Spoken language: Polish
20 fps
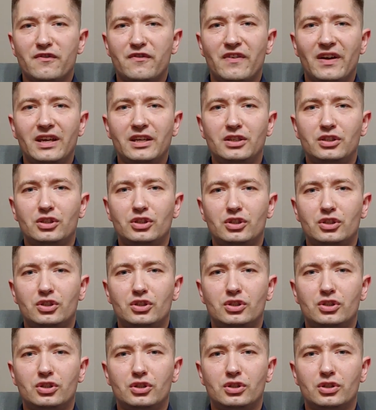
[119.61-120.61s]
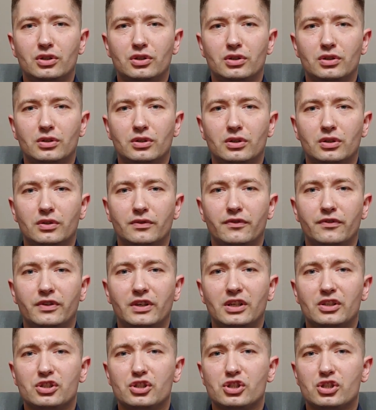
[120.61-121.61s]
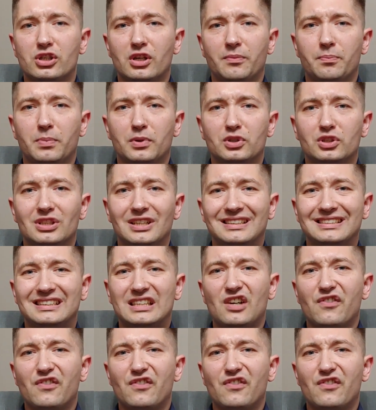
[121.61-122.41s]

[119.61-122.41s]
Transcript: wejść e, jeszcze podczas